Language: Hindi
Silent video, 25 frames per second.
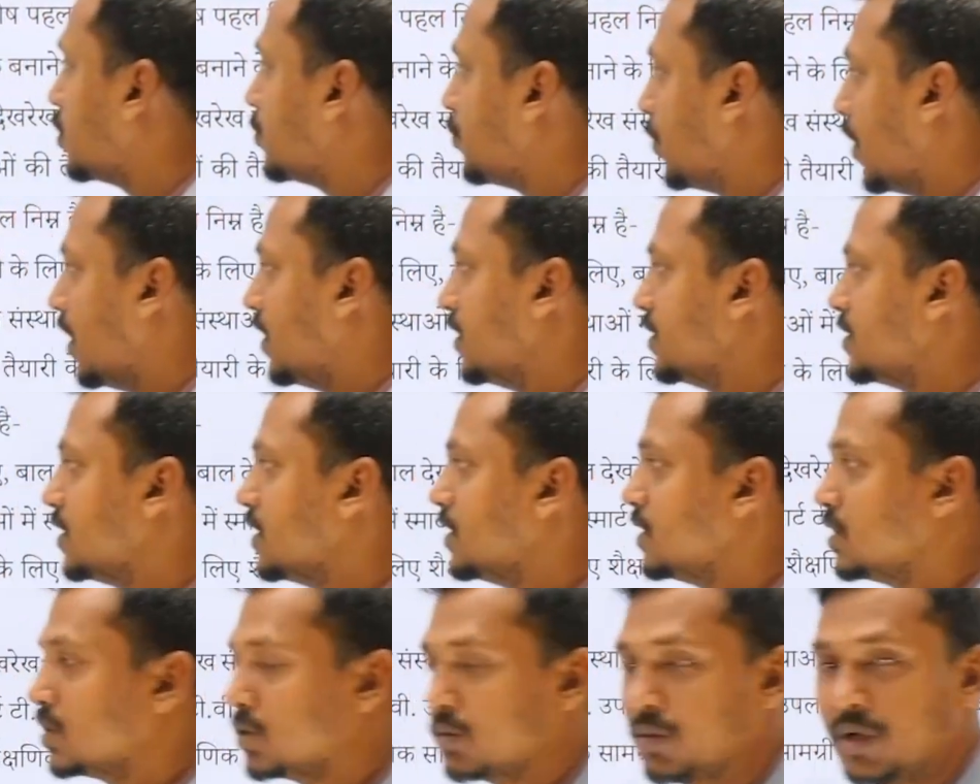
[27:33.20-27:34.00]
पॉइंट्स
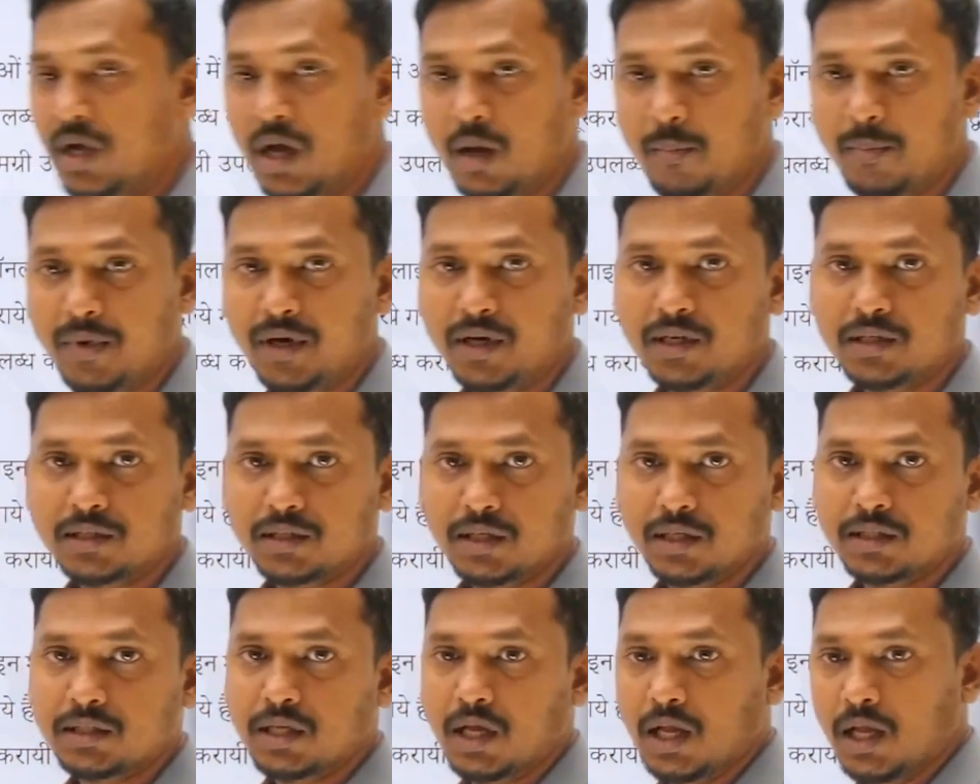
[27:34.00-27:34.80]
हैं जिसको यहाँ पे
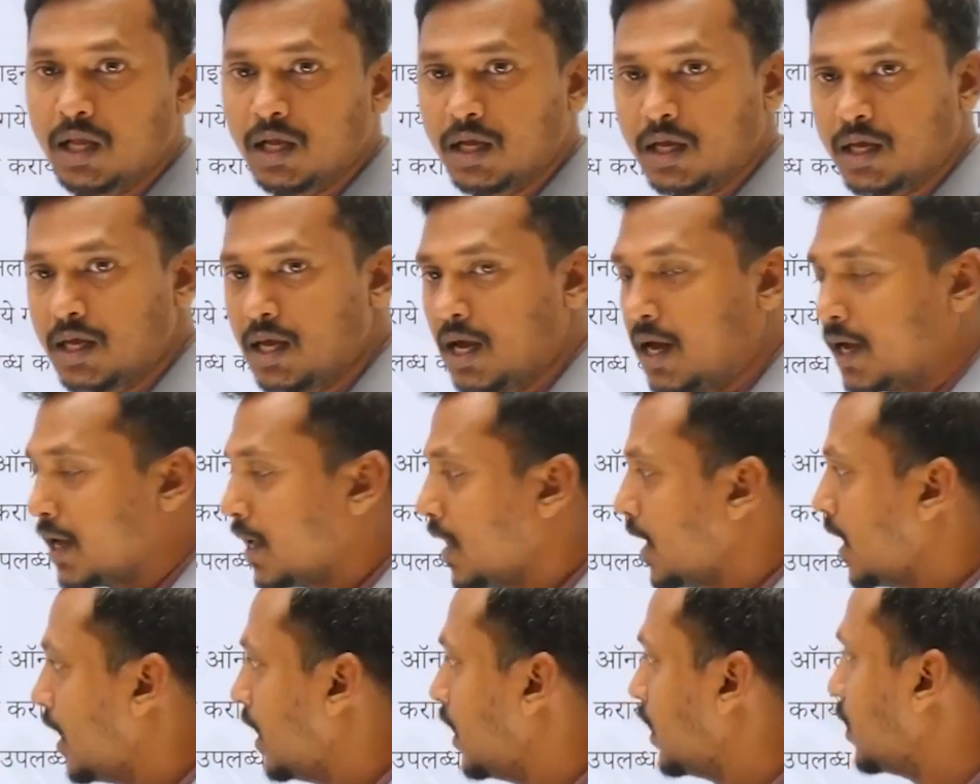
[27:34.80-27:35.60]
डिस्कस किया
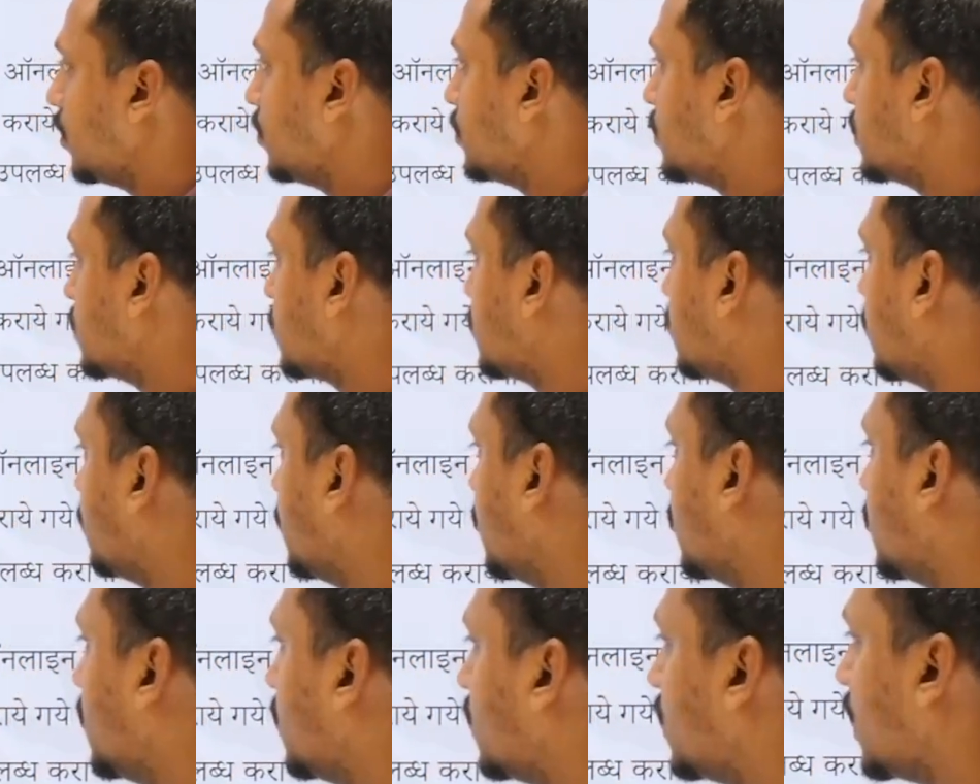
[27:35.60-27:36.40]
गया है कि उनसे
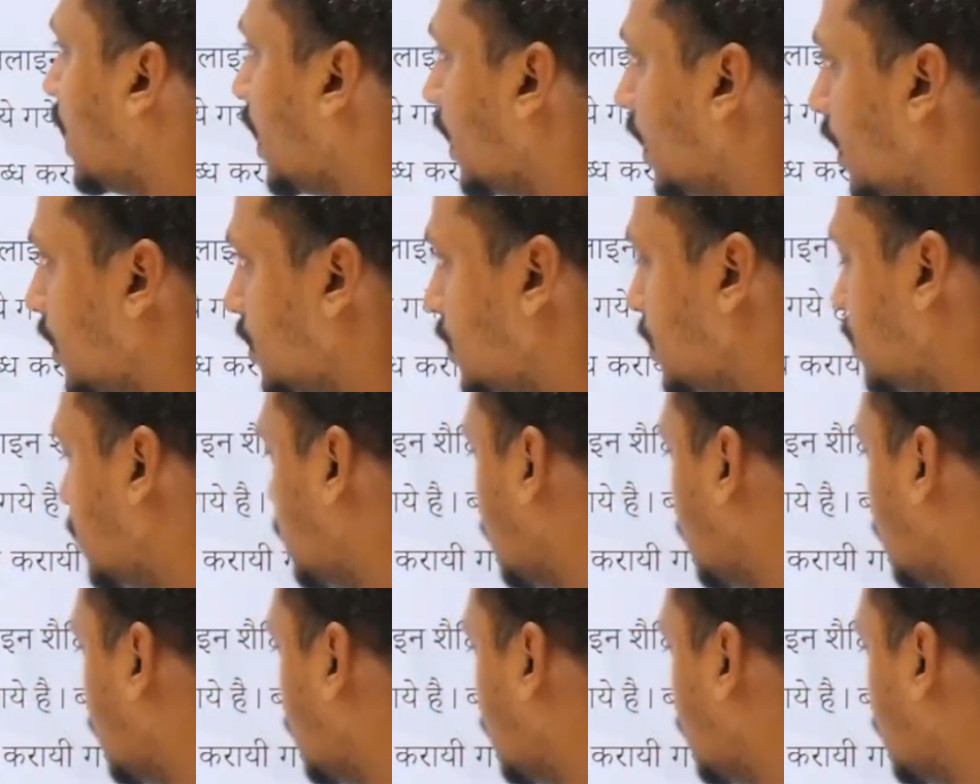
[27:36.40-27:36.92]
संबंधित क्या क्या चीजें